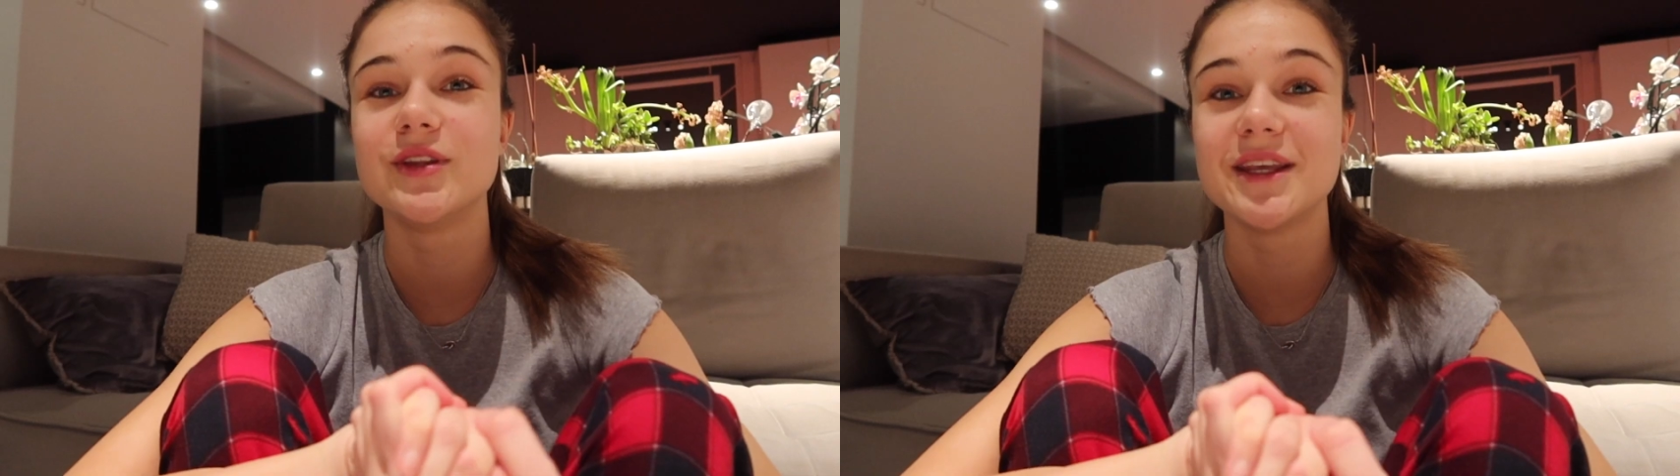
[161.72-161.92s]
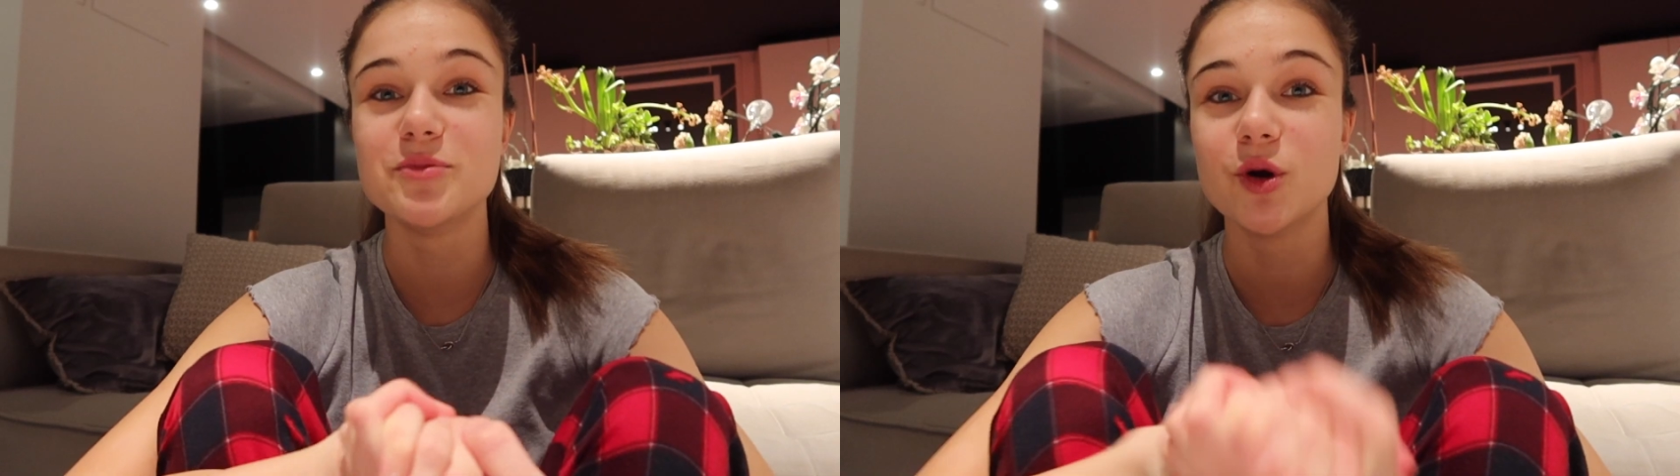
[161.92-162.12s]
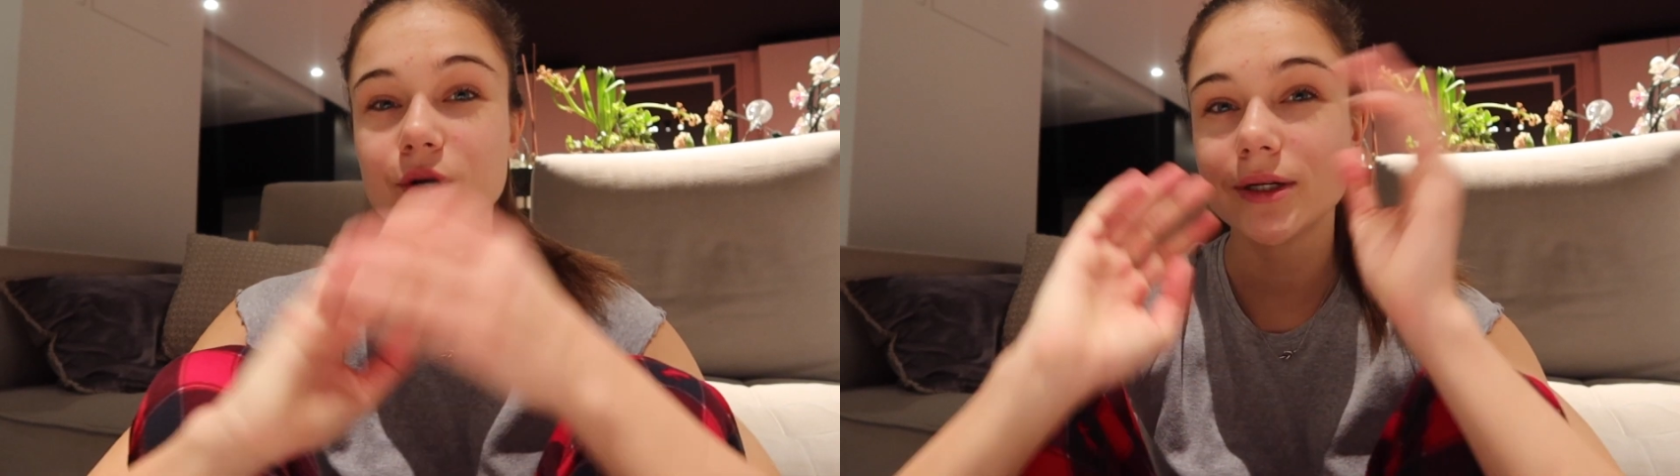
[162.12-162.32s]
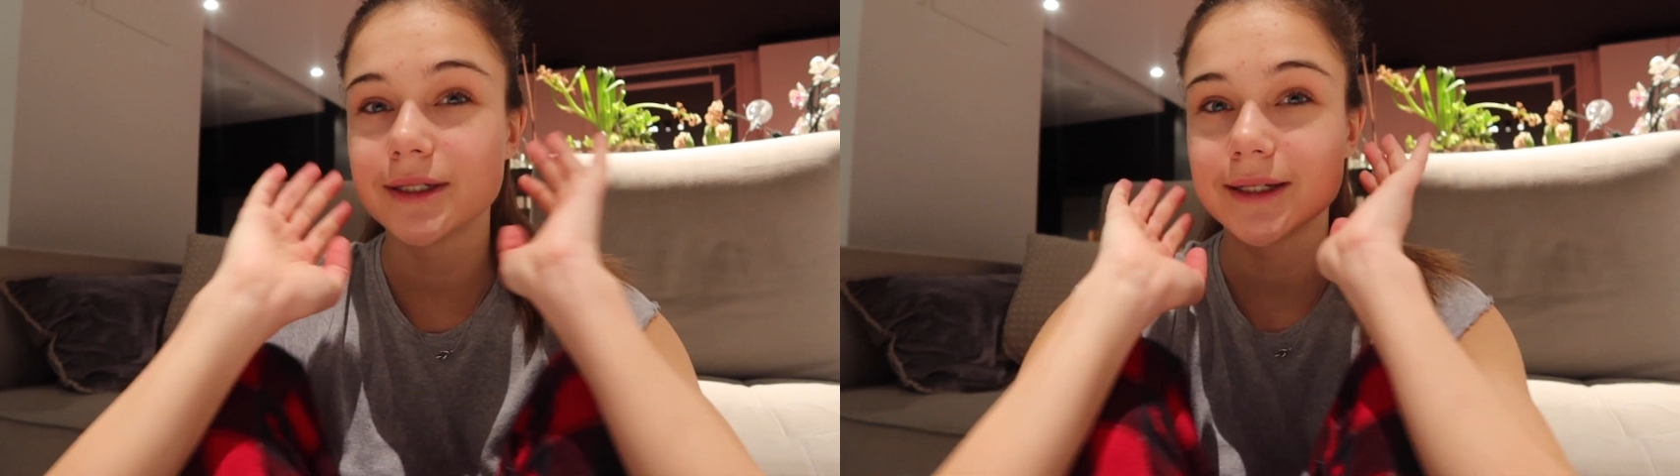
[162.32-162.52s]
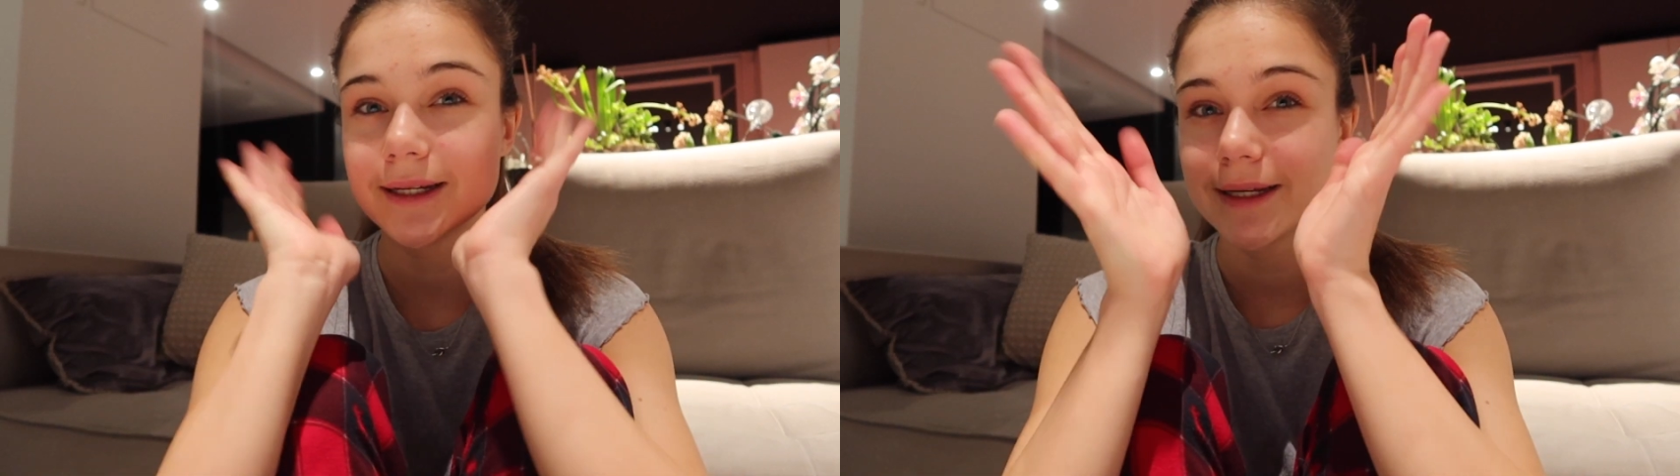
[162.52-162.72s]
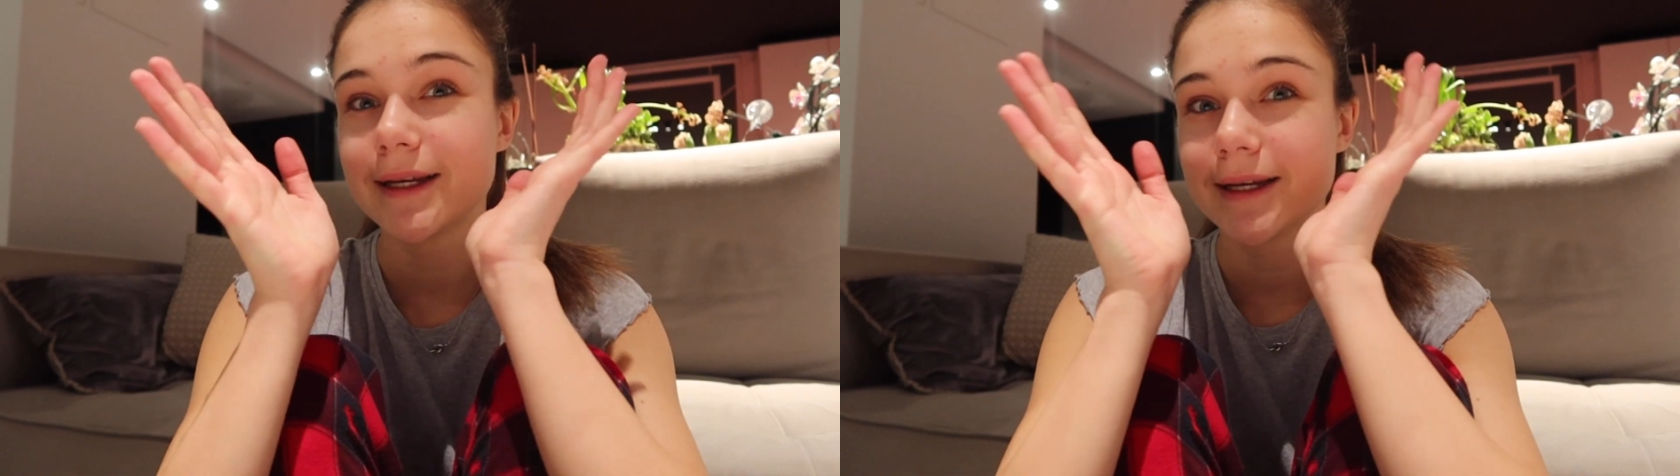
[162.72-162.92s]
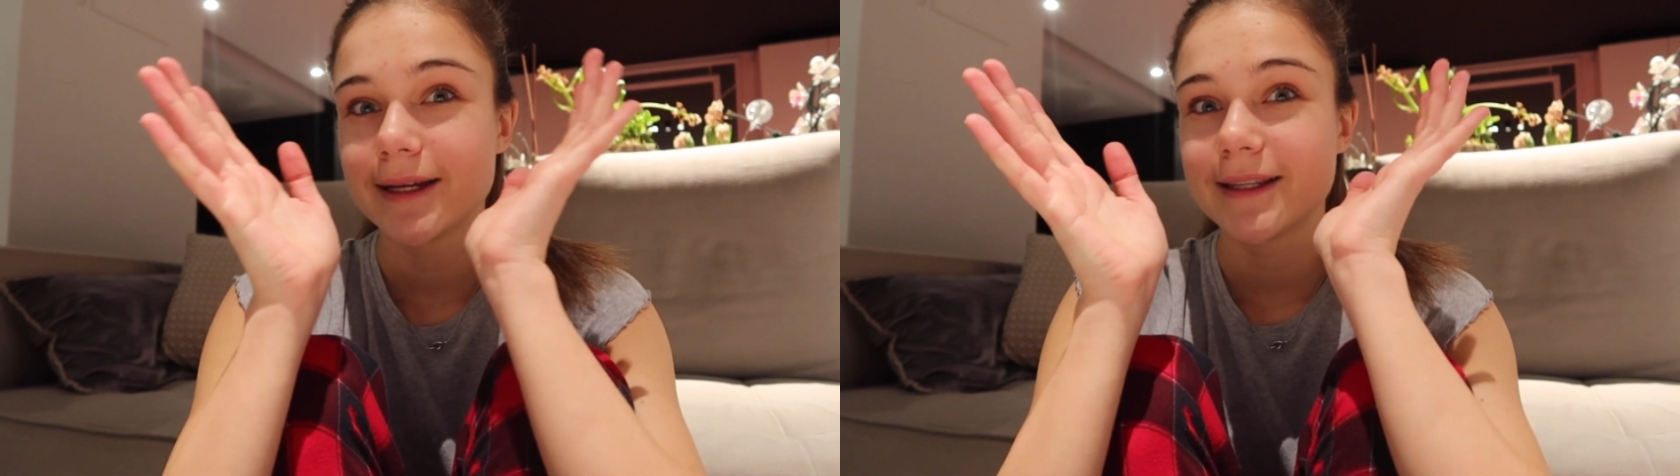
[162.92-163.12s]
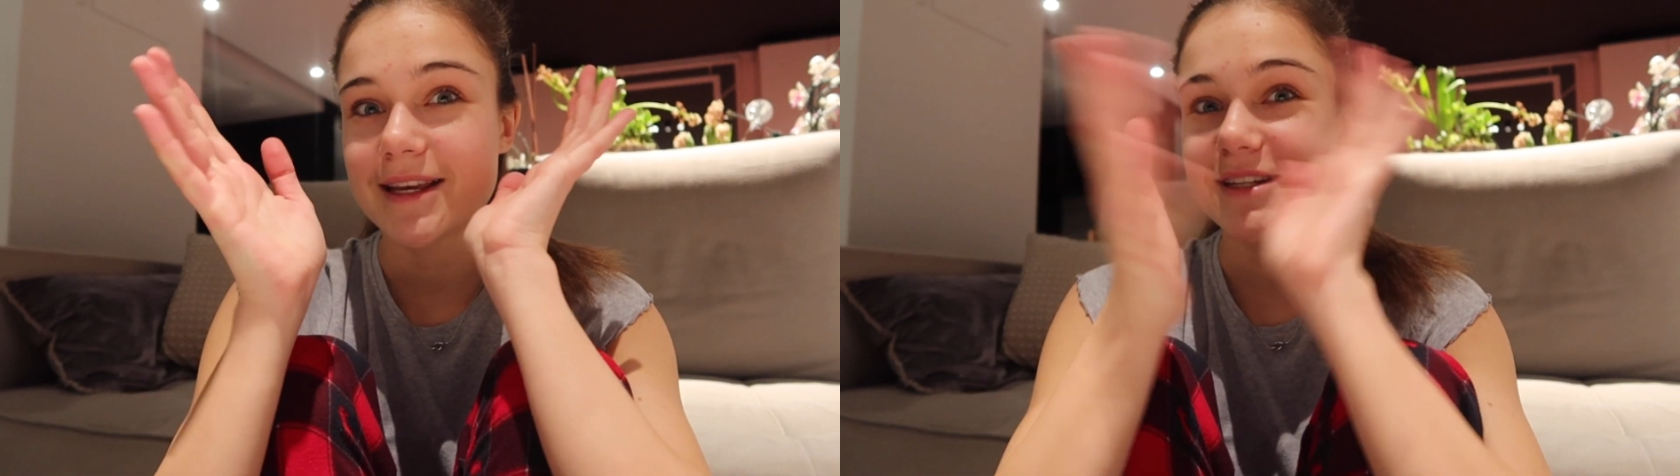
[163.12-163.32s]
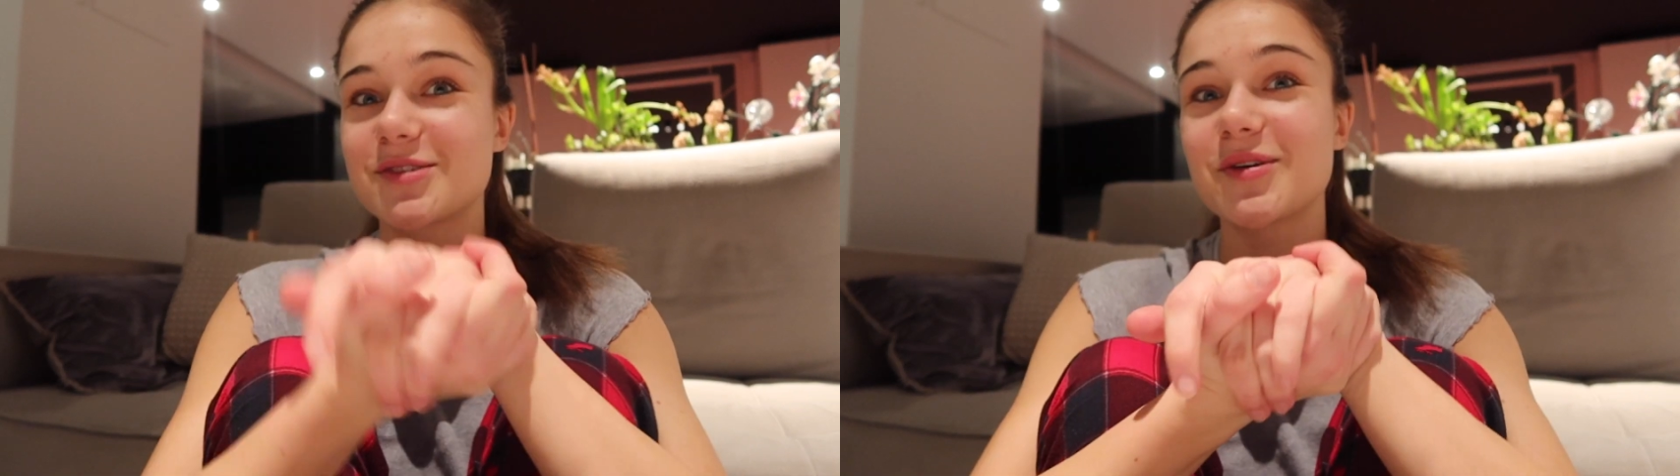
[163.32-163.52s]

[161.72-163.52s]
Nemo, Nage